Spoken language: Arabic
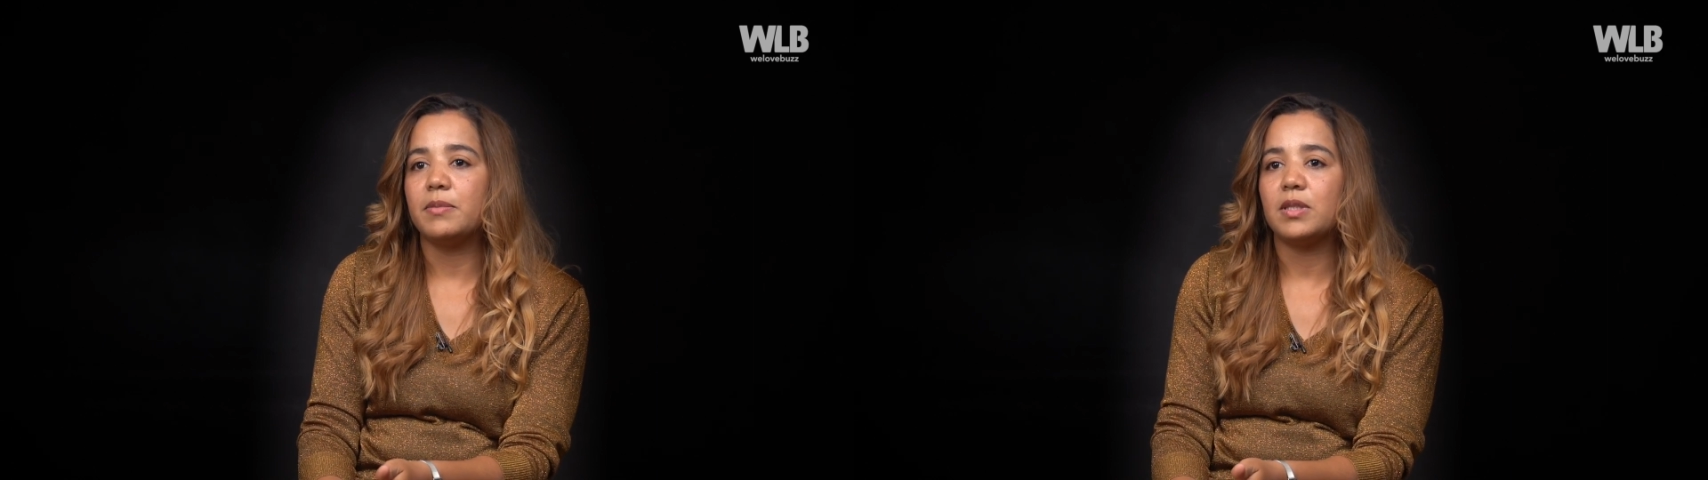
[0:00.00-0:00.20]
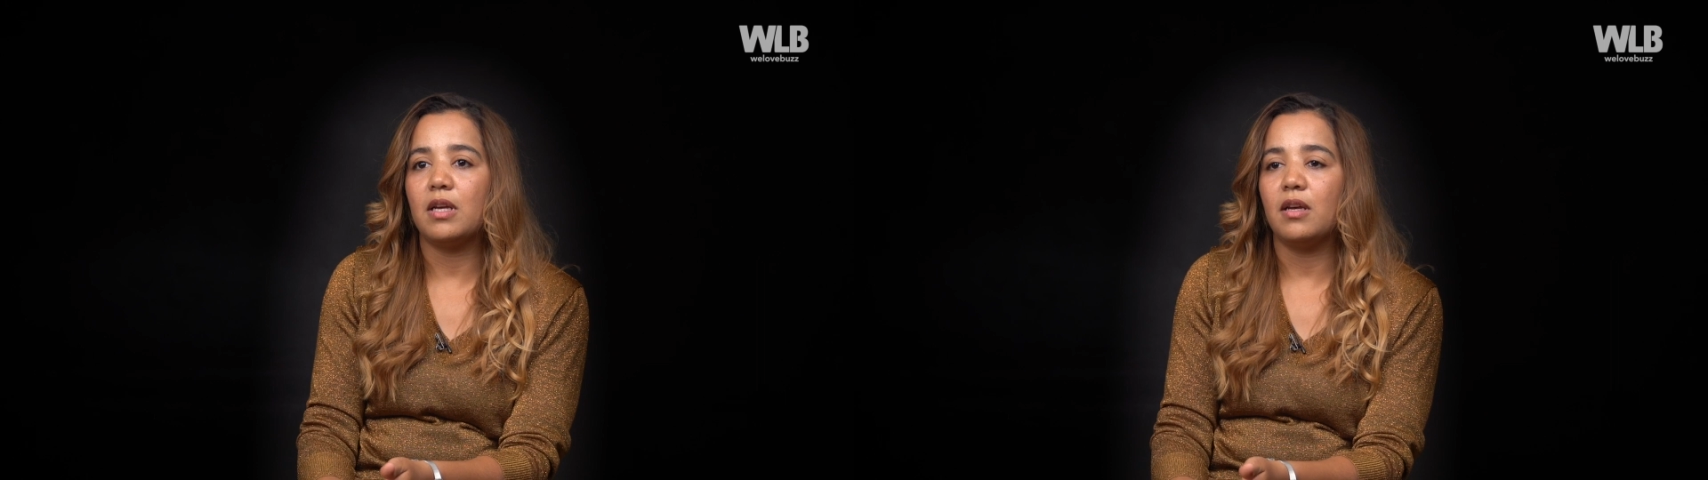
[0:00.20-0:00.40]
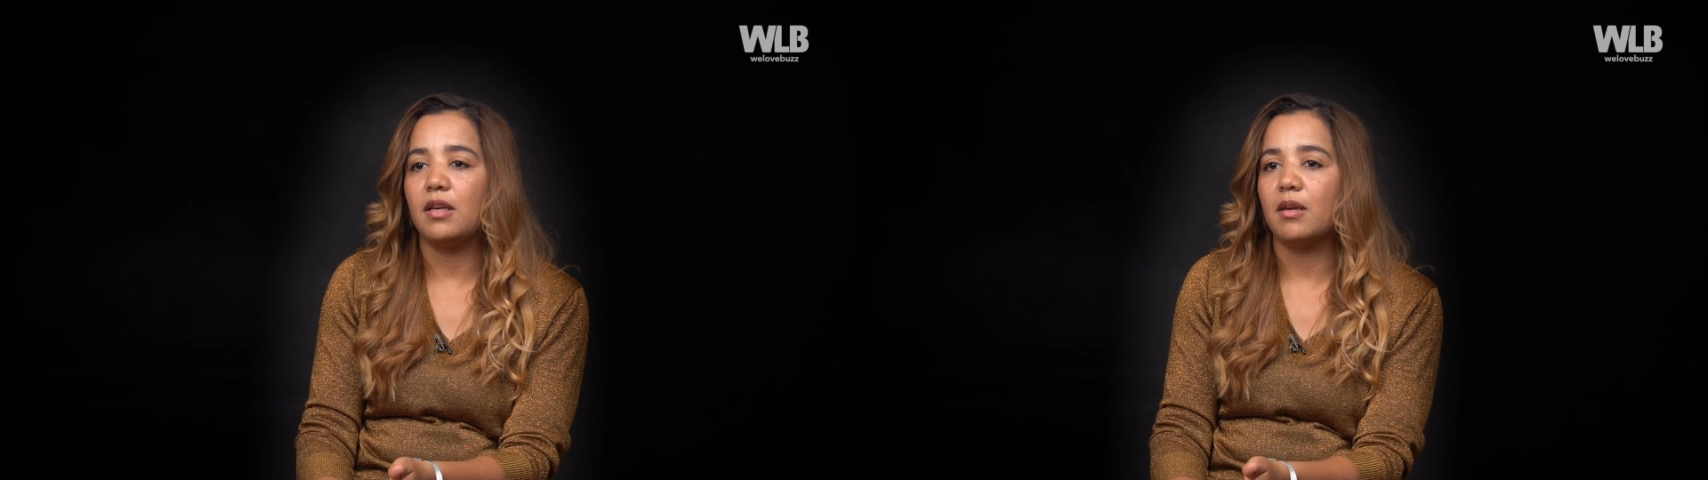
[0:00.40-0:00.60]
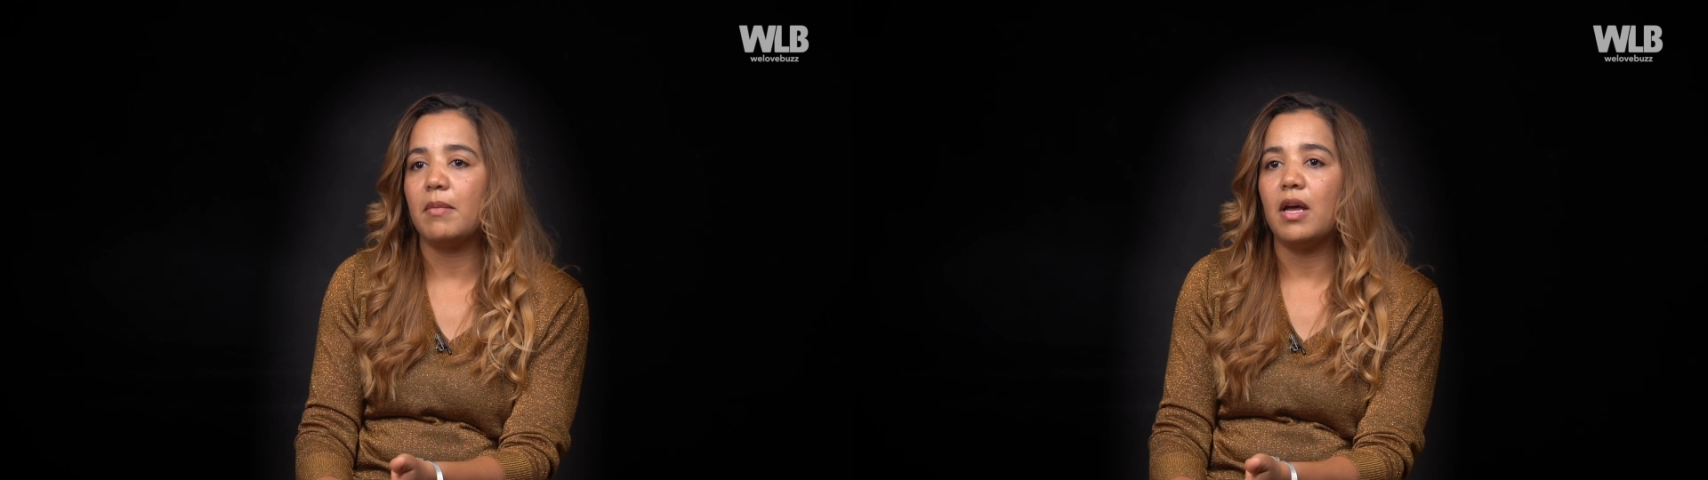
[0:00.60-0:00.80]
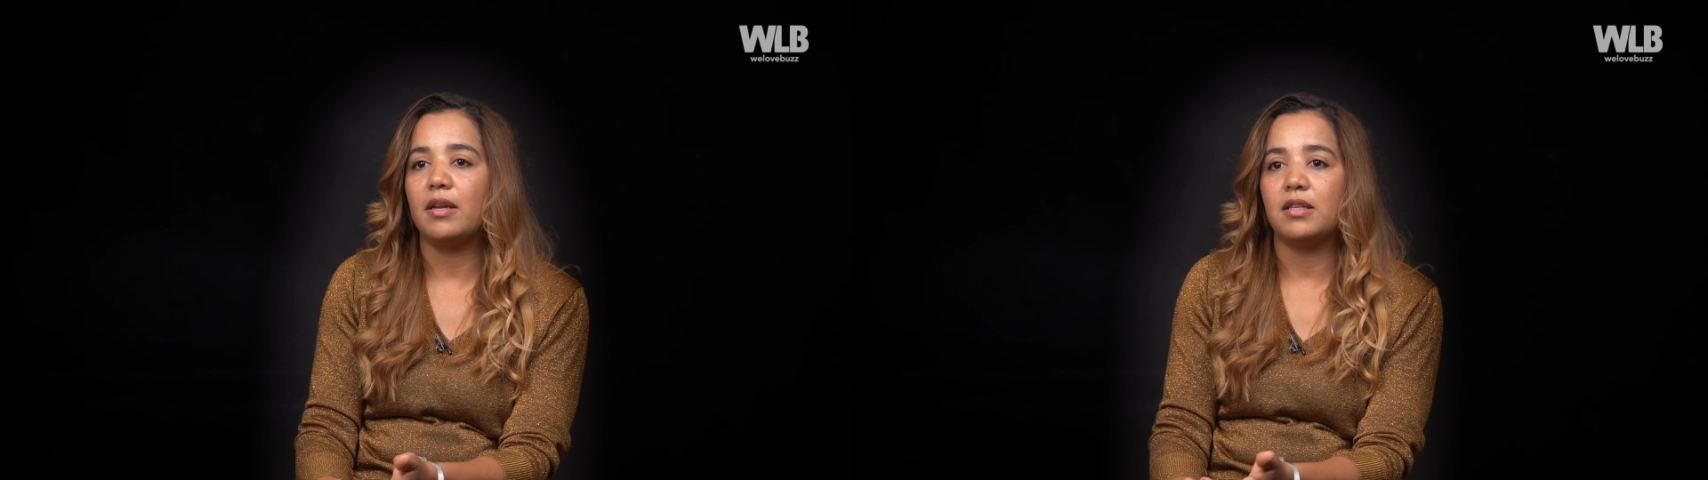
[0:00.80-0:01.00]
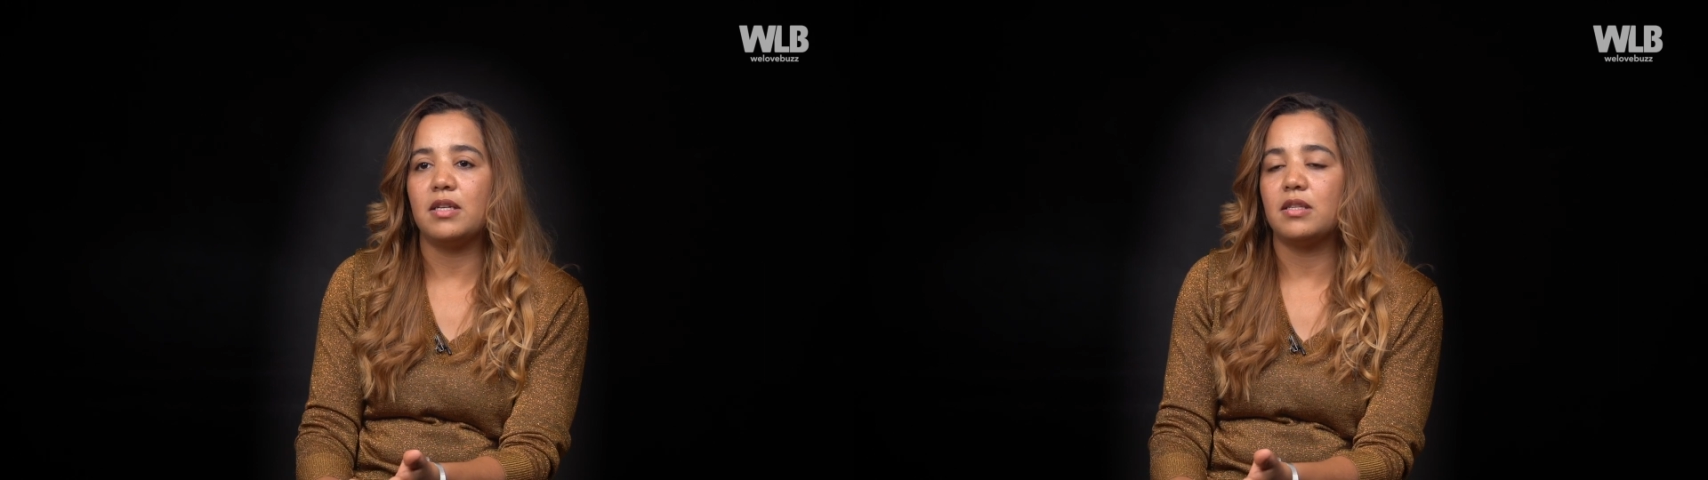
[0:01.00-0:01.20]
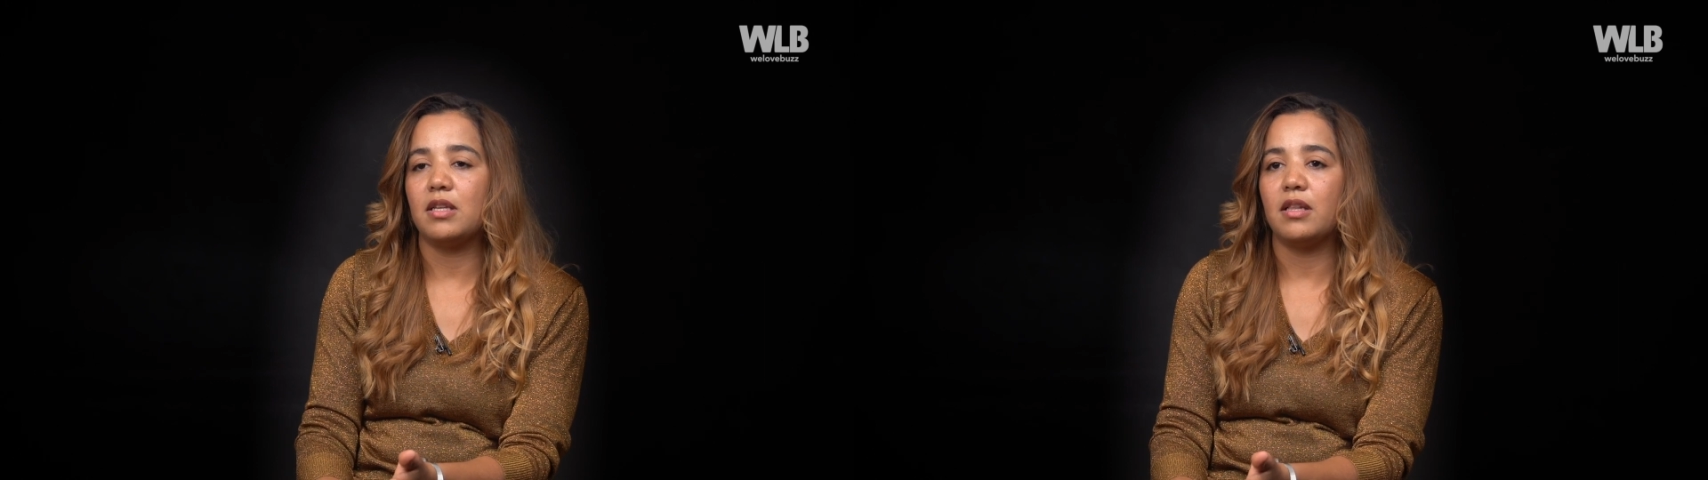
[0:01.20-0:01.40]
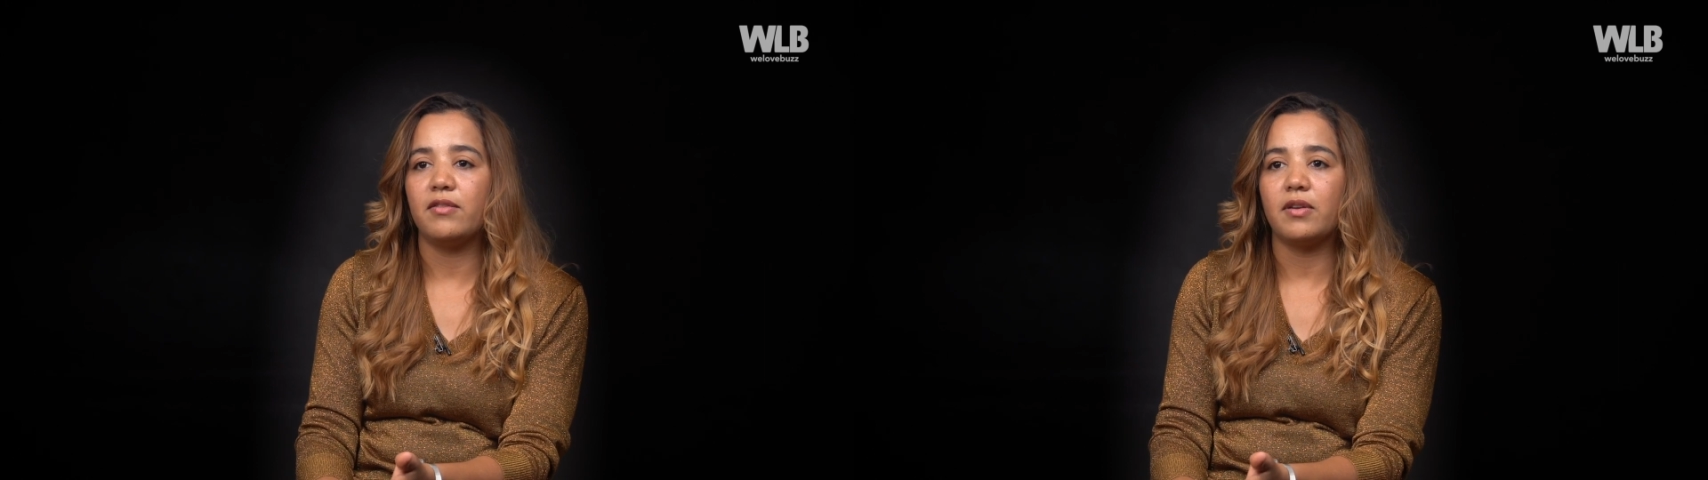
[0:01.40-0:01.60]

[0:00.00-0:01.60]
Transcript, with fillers: بصح ياك ما انا تهرسات لي